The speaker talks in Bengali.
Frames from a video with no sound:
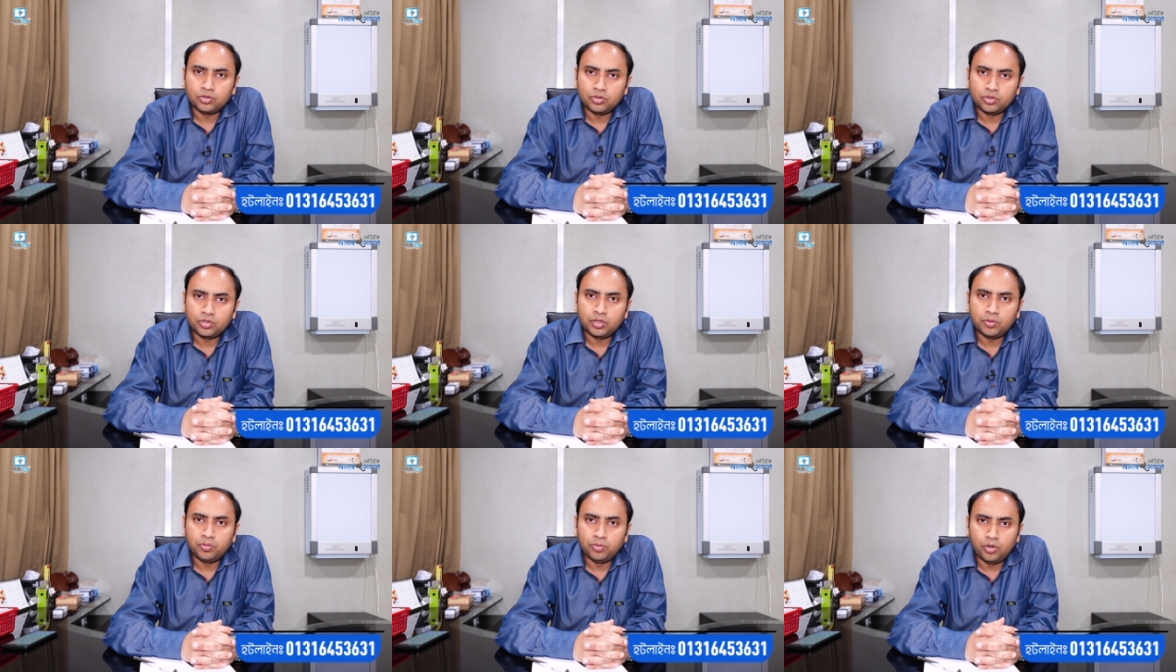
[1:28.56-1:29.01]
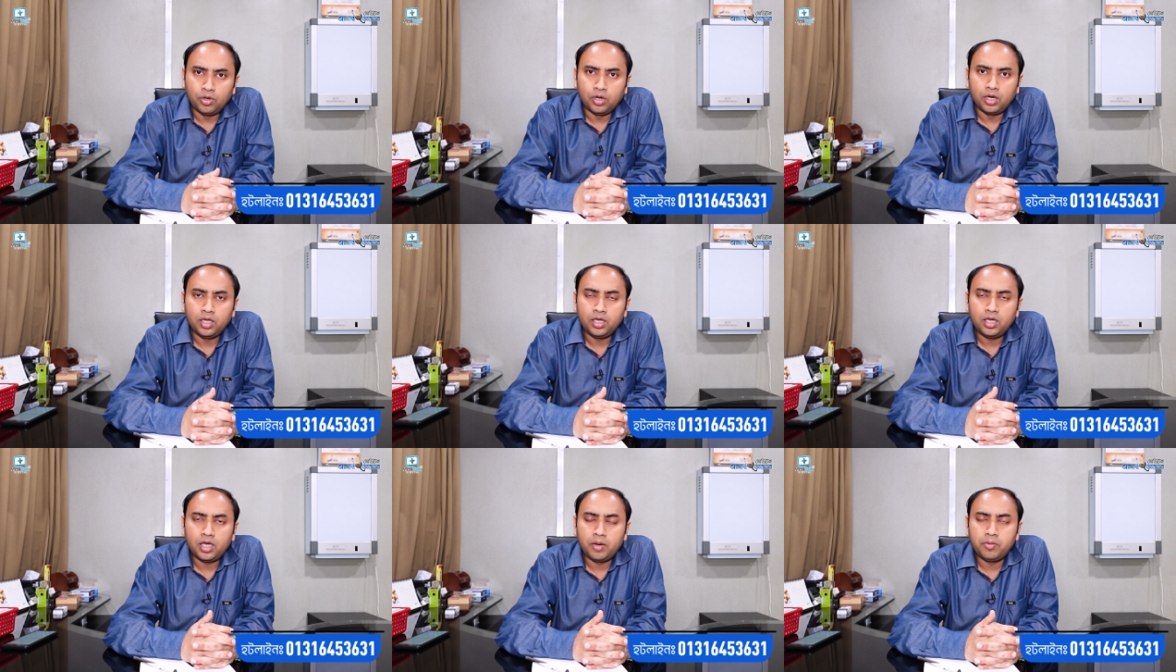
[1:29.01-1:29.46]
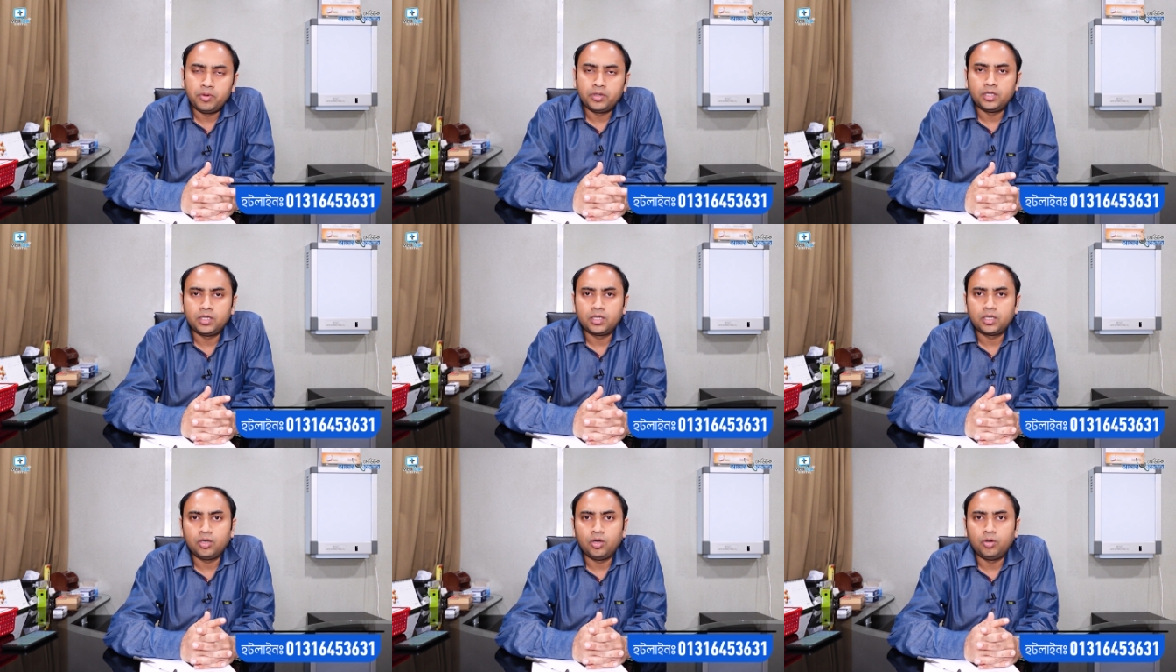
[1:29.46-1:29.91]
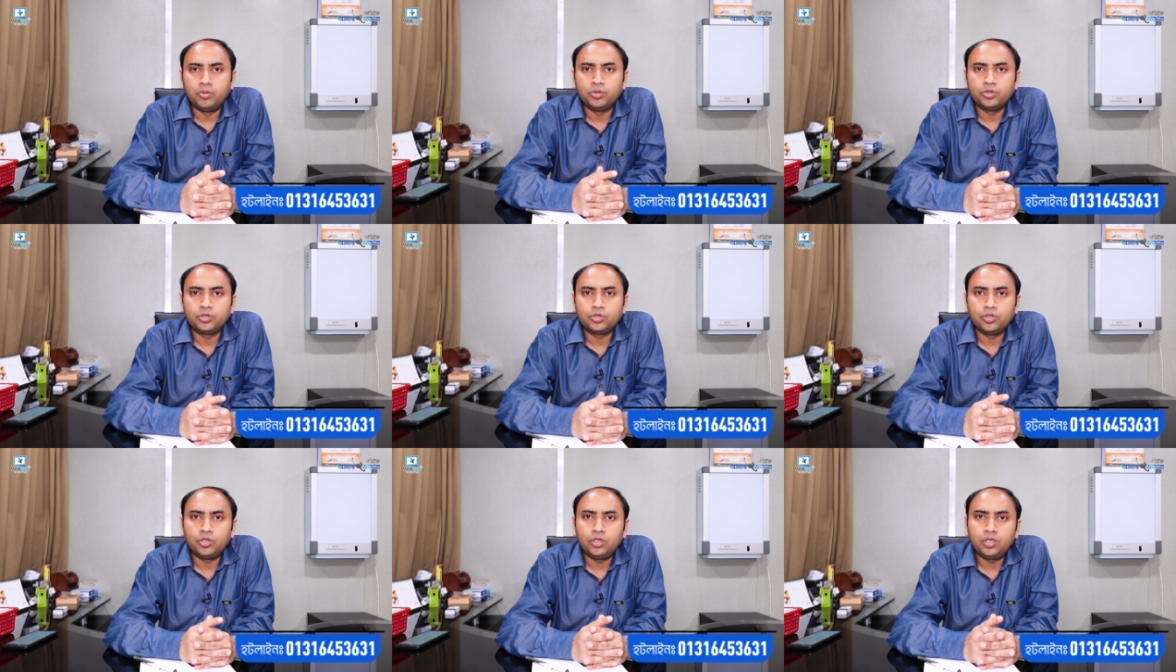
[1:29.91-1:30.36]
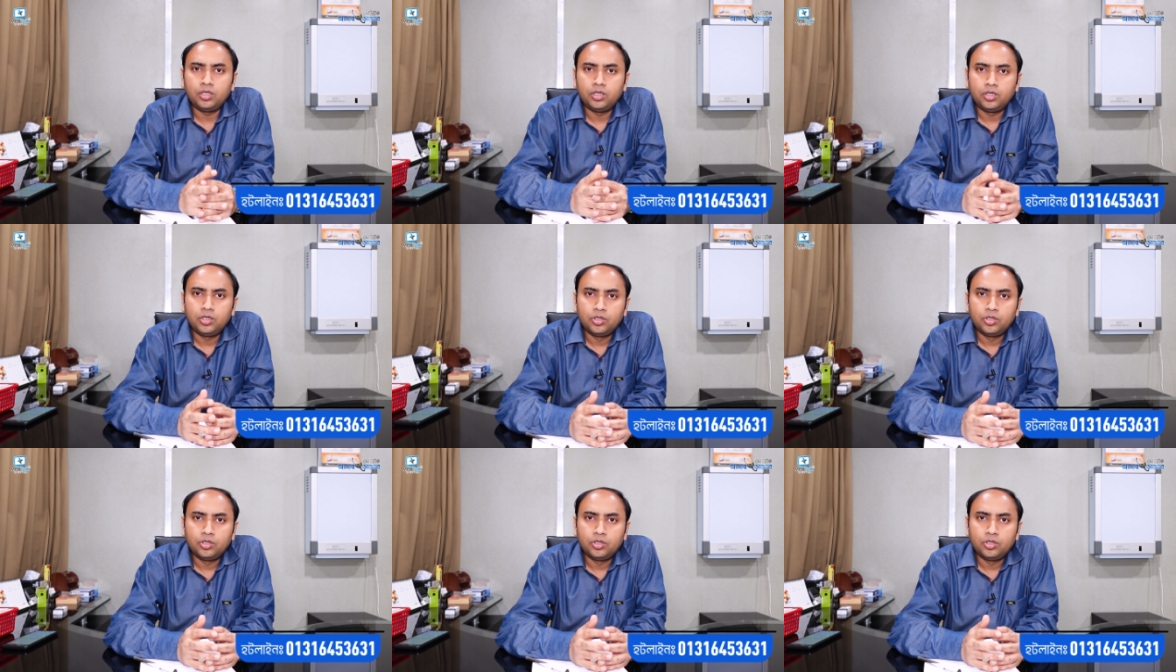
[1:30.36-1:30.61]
হতে বলে আমাদেরকে অবশ্যই